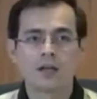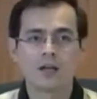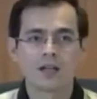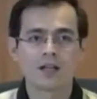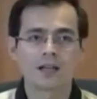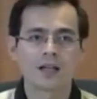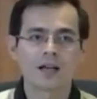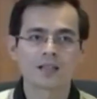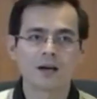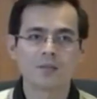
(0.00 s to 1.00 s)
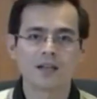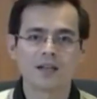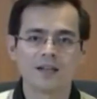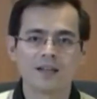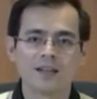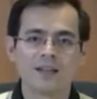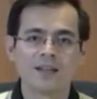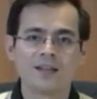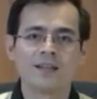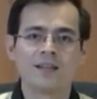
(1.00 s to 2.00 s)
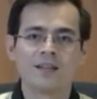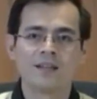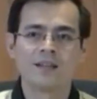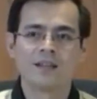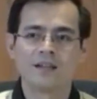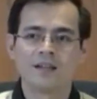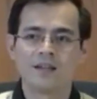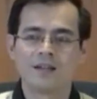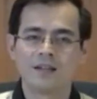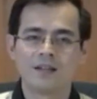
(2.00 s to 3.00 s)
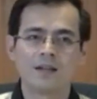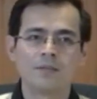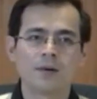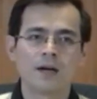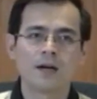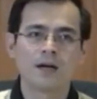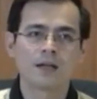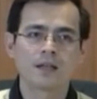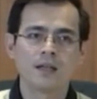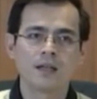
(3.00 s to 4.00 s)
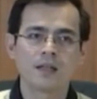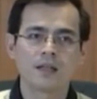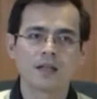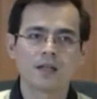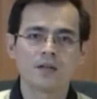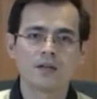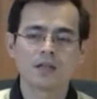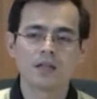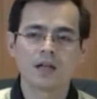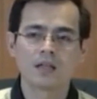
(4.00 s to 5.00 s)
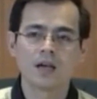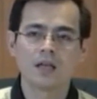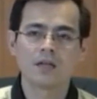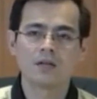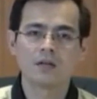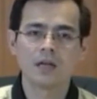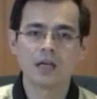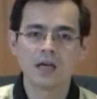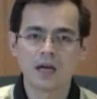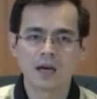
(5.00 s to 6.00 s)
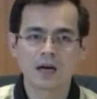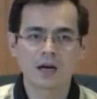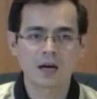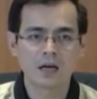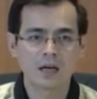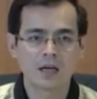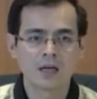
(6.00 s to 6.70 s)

kayo nadadala sa amin, ha? Oh, yung mga tinitinda nyo, dinadala nyong illegal na karne